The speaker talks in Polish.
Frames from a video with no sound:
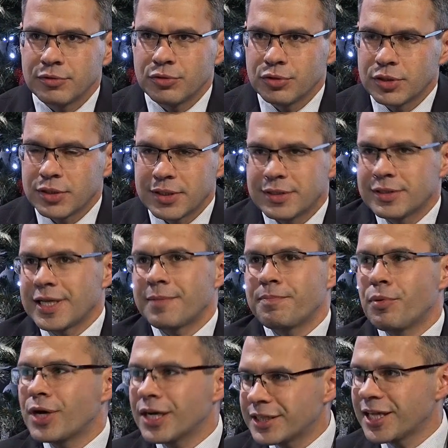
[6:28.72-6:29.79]
z, z, tak
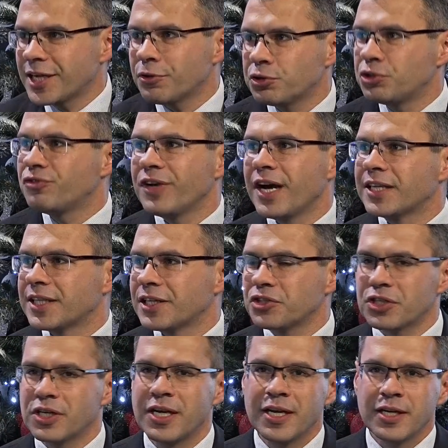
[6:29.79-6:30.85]
bogatego świata,
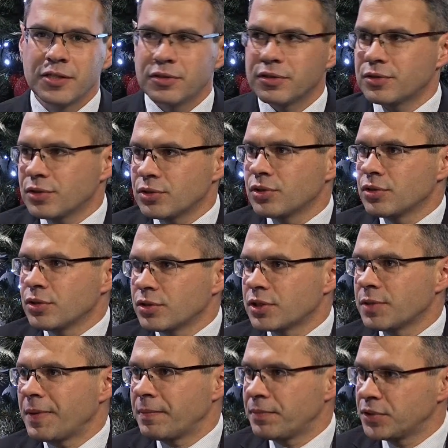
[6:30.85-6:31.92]
że to, to, to, no,
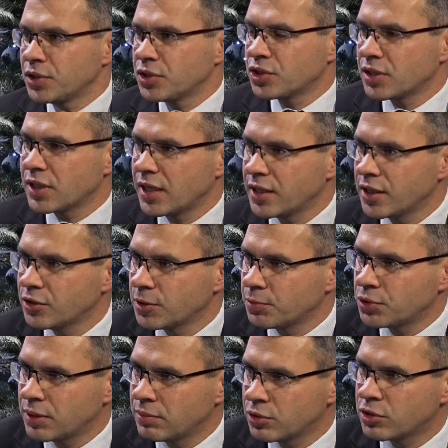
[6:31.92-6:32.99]
chce pan powiedzieć, że dla niego to
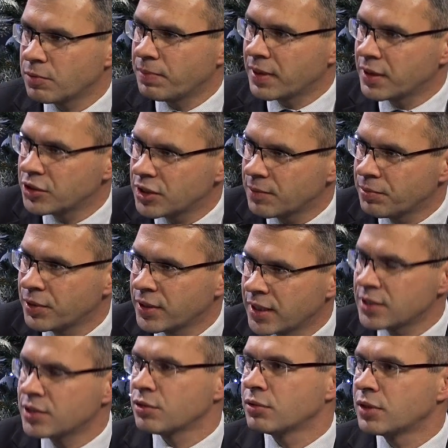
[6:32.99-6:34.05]
przyjemność do Paryża
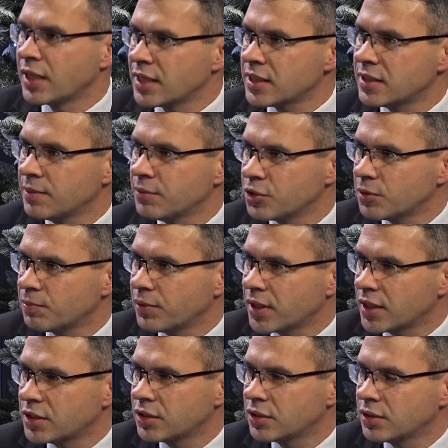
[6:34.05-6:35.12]
pojechać, co on teraz nie może Czyli
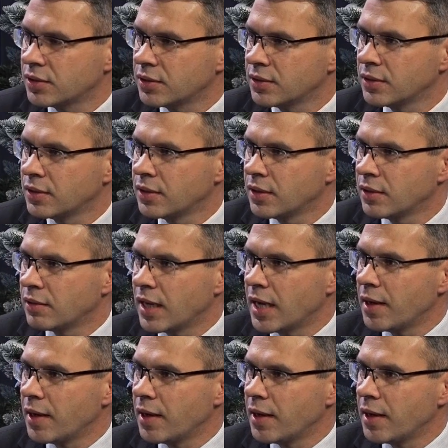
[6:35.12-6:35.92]
pojechać? weekendowy wypad